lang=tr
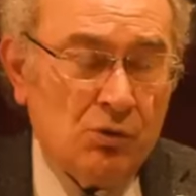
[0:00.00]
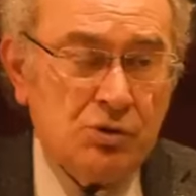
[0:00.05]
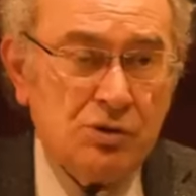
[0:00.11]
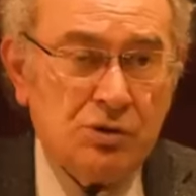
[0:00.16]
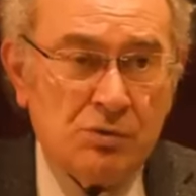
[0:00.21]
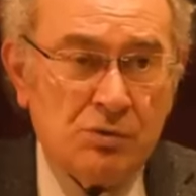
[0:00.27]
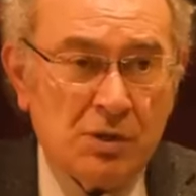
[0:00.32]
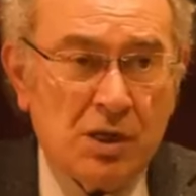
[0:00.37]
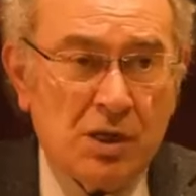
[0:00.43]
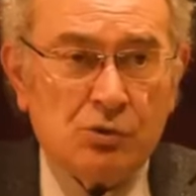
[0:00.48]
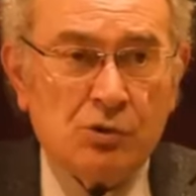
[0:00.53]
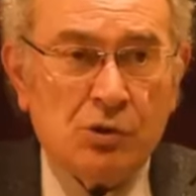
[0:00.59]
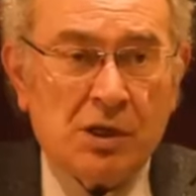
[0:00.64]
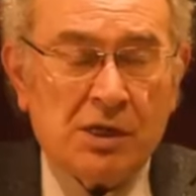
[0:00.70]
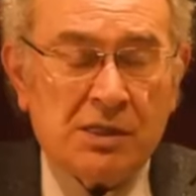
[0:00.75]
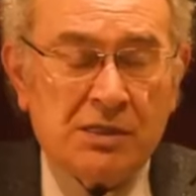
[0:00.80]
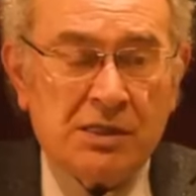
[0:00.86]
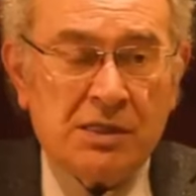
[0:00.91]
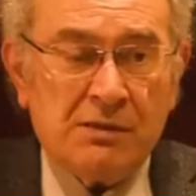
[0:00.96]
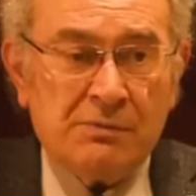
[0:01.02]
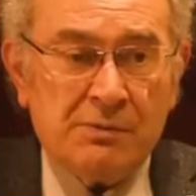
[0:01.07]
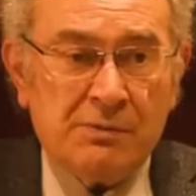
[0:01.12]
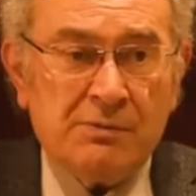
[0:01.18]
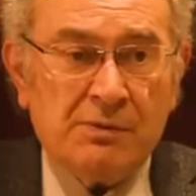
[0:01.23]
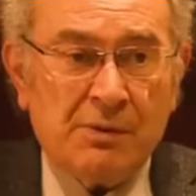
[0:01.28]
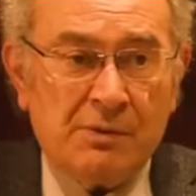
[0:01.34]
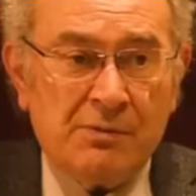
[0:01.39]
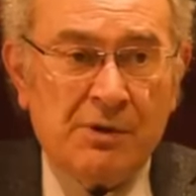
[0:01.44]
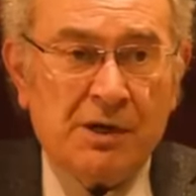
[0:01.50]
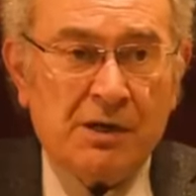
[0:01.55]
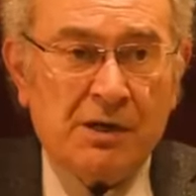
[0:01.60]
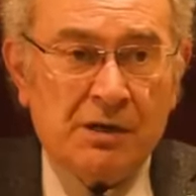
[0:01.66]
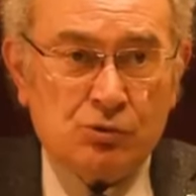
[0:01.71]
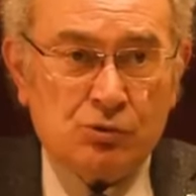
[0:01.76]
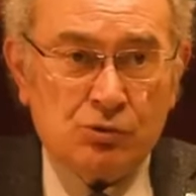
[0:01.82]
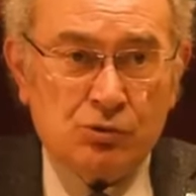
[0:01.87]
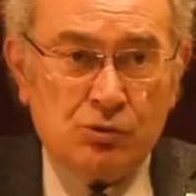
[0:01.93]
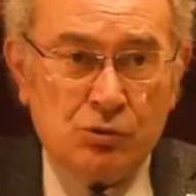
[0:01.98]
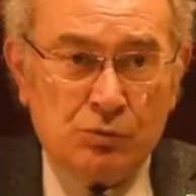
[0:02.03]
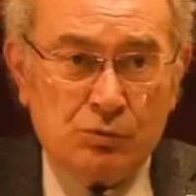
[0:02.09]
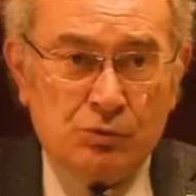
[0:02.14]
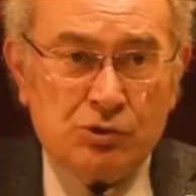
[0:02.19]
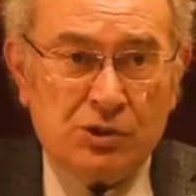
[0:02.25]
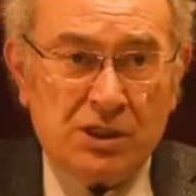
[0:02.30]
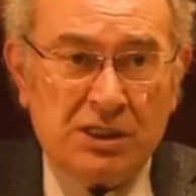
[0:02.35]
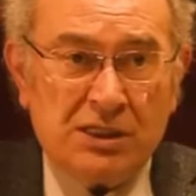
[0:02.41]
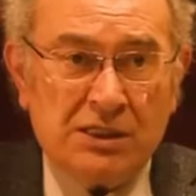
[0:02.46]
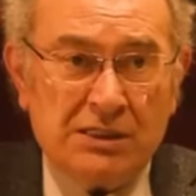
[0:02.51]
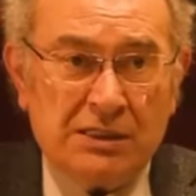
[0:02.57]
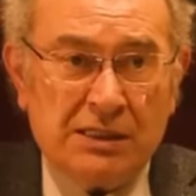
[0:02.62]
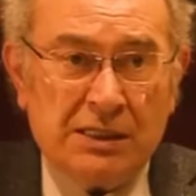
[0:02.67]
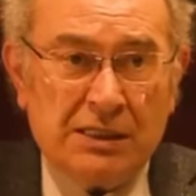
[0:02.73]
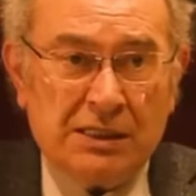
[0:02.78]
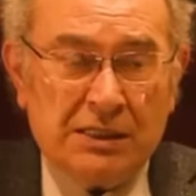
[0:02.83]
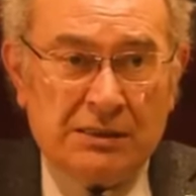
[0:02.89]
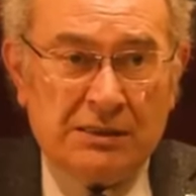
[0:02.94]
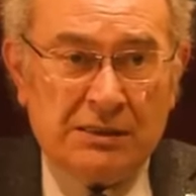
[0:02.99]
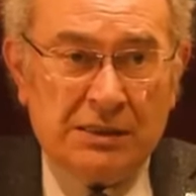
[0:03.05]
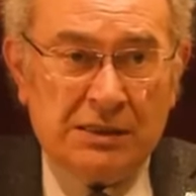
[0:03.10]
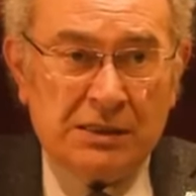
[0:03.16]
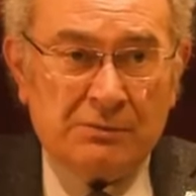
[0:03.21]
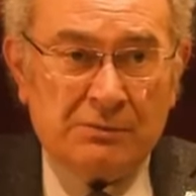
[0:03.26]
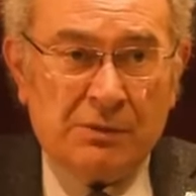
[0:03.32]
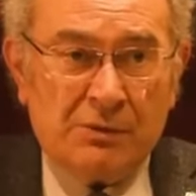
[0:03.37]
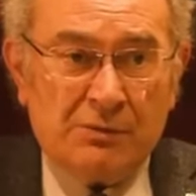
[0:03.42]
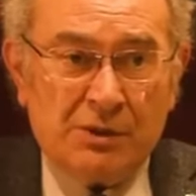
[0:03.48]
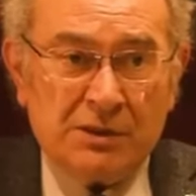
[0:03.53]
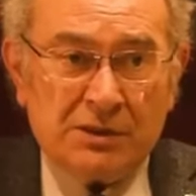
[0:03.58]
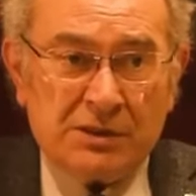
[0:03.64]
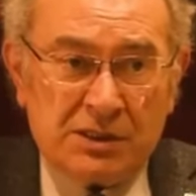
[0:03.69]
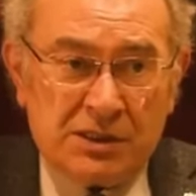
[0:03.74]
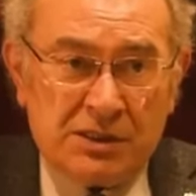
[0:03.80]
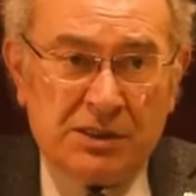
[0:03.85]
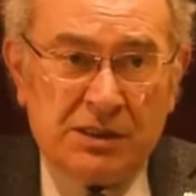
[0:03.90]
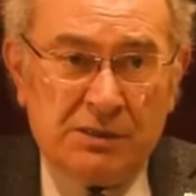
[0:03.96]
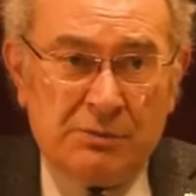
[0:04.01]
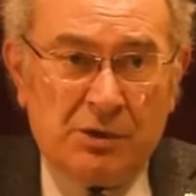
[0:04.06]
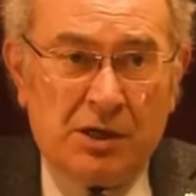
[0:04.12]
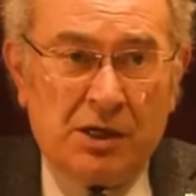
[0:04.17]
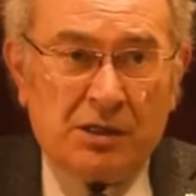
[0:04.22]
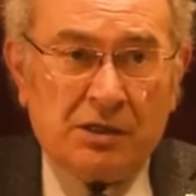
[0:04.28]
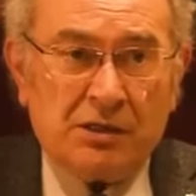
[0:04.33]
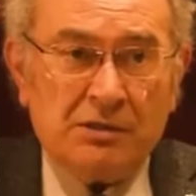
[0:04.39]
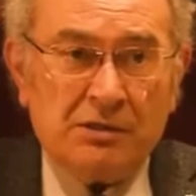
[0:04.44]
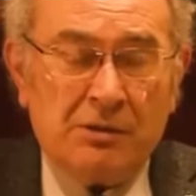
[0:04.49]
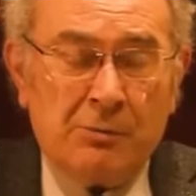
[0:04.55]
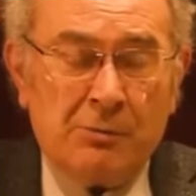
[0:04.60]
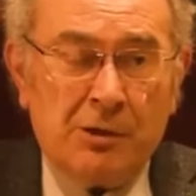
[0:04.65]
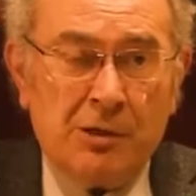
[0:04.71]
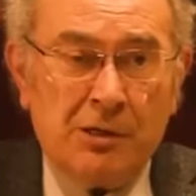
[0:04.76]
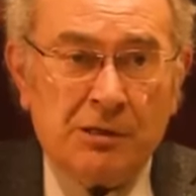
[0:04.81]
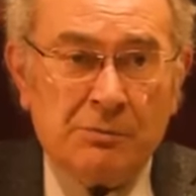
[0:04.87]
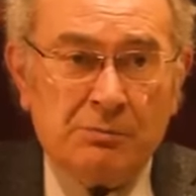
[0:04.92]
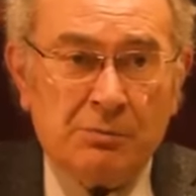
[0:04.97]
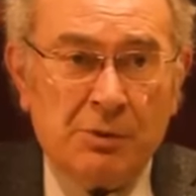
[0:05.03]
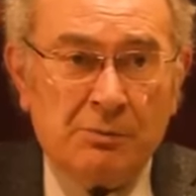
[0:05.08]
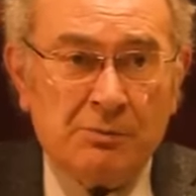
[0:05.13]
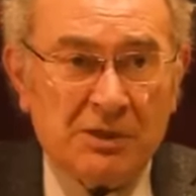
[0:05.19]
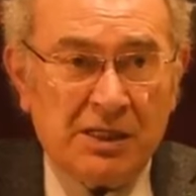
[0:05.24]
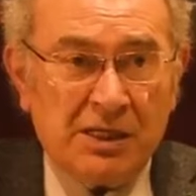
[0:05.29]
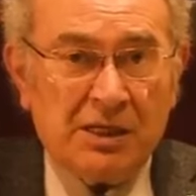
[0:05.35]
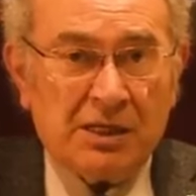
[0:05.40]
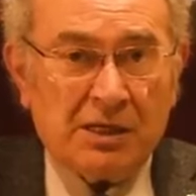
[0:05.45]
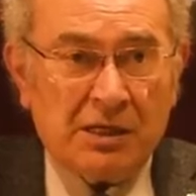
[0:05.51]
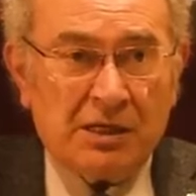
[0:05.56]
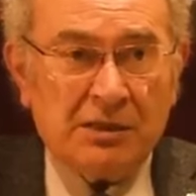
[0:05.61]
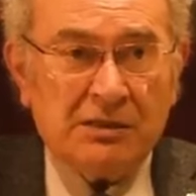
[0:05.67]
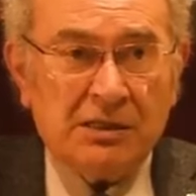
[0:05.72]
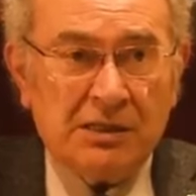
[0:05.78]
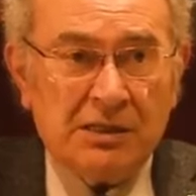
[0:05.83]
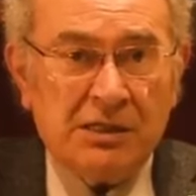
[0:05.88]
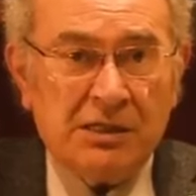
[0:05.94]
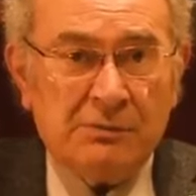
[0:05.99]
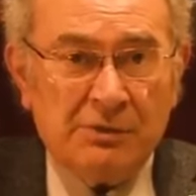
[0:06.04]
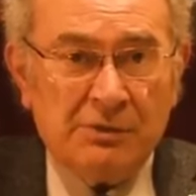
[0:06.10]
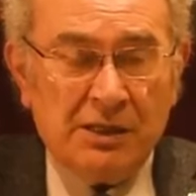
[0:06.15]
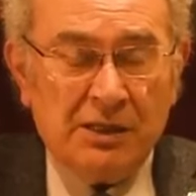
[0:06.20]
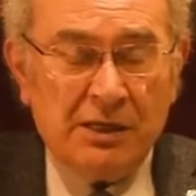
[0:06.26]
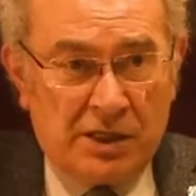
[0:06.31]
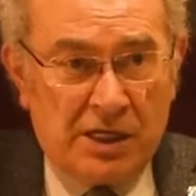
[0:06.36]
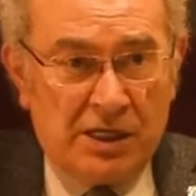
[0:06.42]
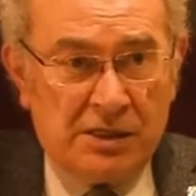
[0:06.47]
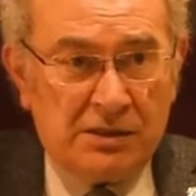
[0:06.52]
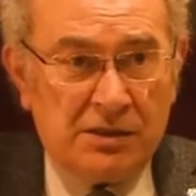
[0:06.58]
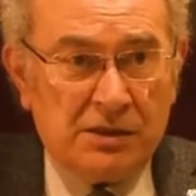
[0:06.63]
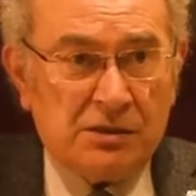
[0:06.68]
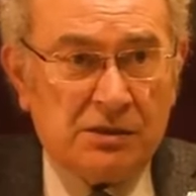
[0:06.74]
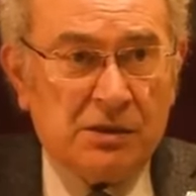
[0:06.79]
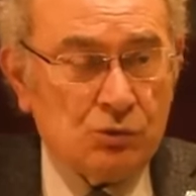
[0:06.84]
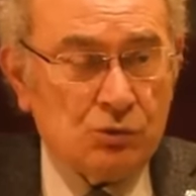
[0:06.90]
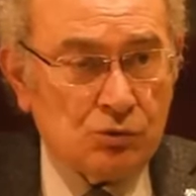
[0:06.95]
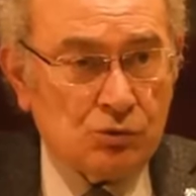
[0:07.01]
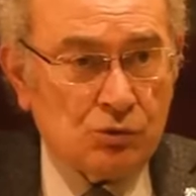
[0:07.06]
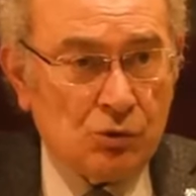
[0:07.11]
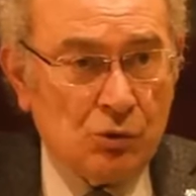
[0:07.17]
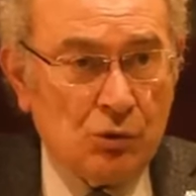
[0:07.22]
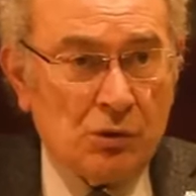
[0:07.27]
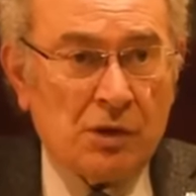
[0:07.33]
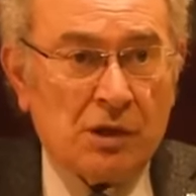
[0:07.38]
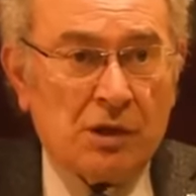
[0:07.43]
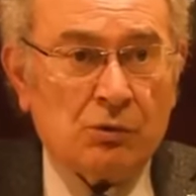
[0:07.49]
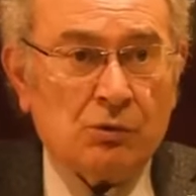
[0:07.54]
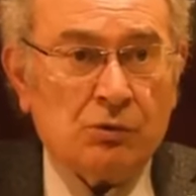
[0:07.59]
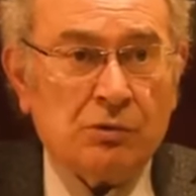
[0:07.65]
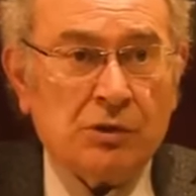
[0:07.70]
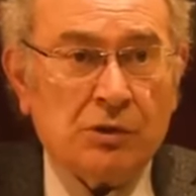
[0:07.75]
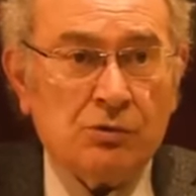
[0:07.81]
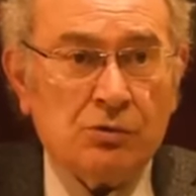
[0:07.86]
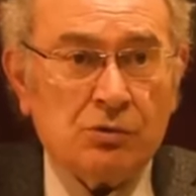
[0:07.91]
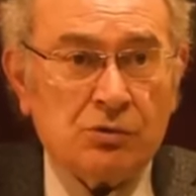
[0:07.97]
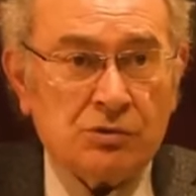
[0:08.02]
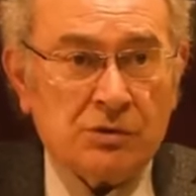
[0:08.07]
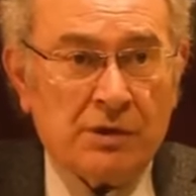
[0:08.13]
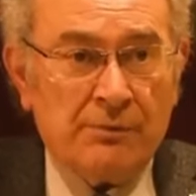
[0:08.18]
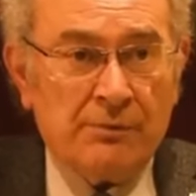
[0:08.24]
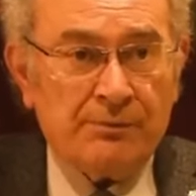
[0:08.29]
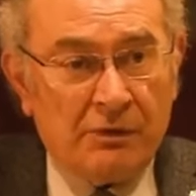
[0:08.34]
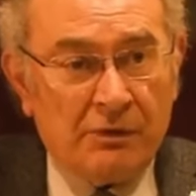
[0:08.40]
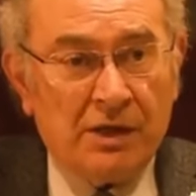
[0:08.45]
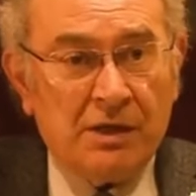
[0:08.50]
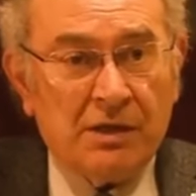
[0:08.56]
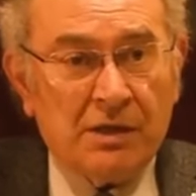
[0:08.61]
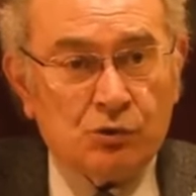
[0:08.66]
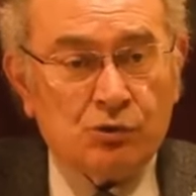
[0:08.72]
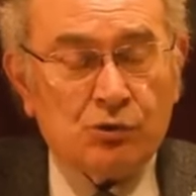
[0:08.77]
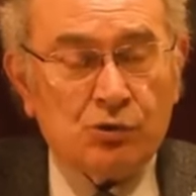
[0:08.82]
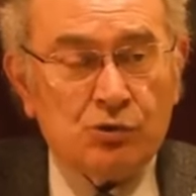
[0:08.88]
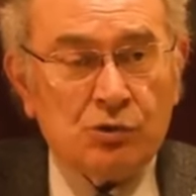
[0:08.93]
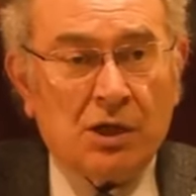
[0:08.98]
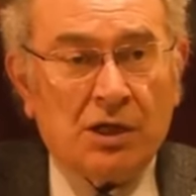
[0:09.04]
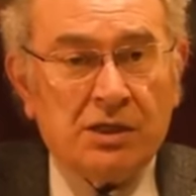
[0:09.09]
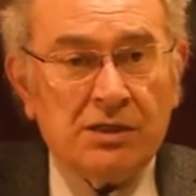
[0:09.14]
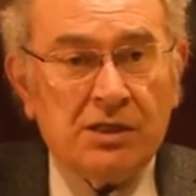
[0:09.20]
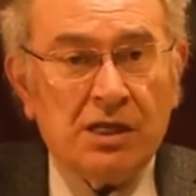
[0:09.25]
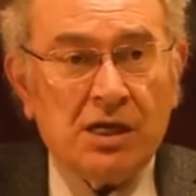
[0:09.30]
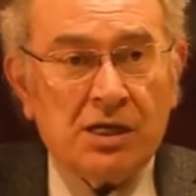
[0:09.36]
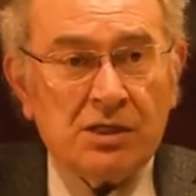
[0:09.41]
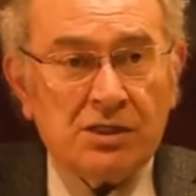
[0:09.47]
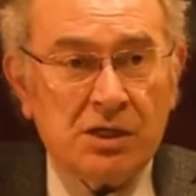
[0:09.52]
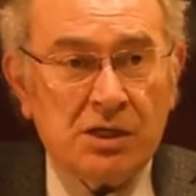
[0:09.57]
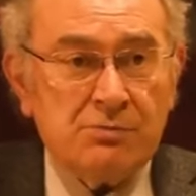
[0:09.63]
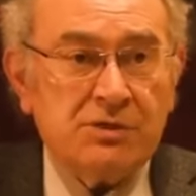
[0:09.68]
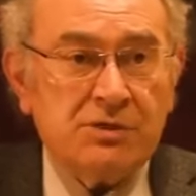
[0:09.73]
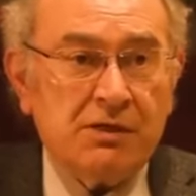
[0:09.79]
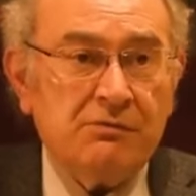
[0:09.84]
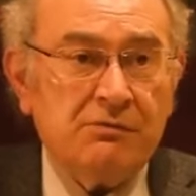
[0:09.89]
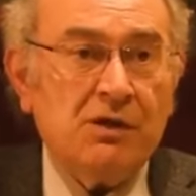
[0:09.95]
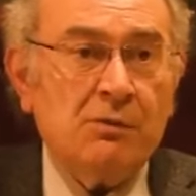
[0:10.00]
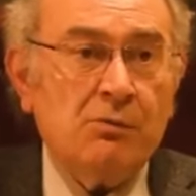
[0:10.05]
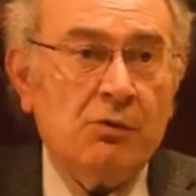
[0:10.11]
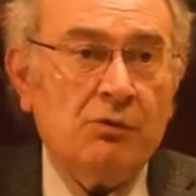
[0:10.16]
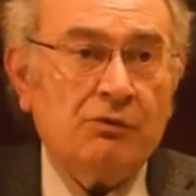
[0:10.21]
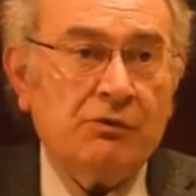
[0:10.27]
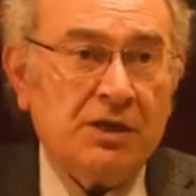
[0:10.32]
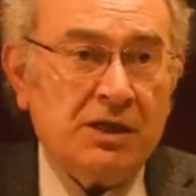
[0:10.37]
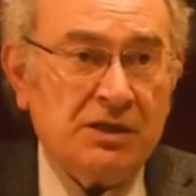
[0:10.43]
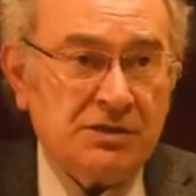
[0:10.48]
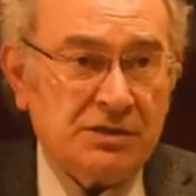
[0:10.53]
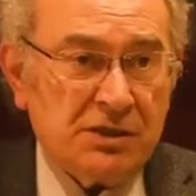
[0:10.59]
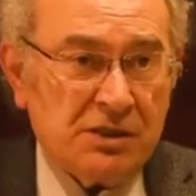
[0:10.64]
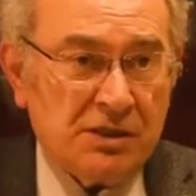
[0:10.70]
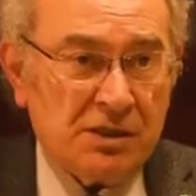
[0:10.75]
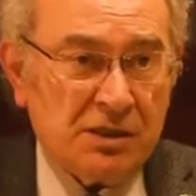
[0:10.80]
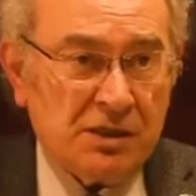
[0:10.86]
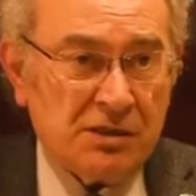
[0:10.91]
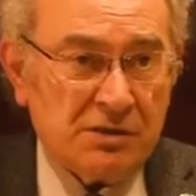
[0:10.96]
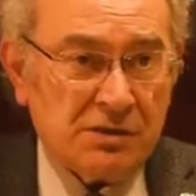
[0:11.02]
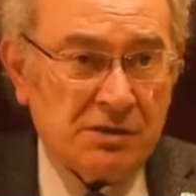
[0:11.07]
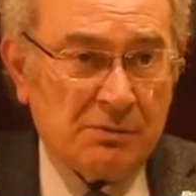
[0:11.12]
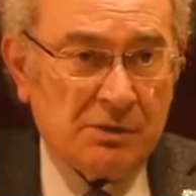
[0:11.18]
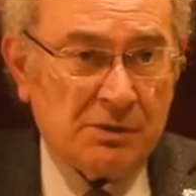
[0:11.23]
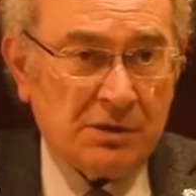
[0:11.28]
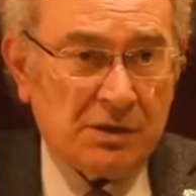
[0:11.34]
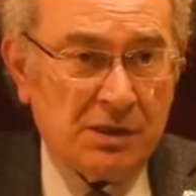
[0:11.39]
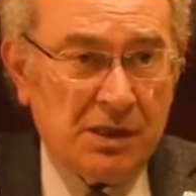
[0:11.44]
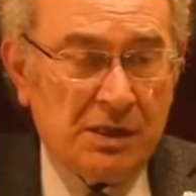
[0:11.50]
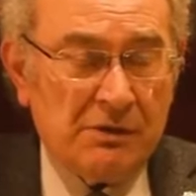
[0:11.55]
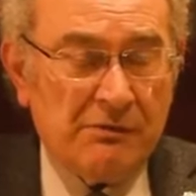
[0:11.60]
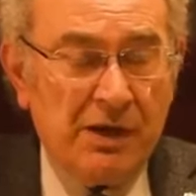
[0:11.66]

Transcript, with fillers: Onun için bunu anne bir baba çocuğunu bu şekilde annelik babalık ikide bir hakkını hemen etmem diyerek anneliği bir tehdit unsuru olarak kullanıyorsa ve bu çocuk anneye karşı hem sevgi hem öfke hisseder aynı zamanda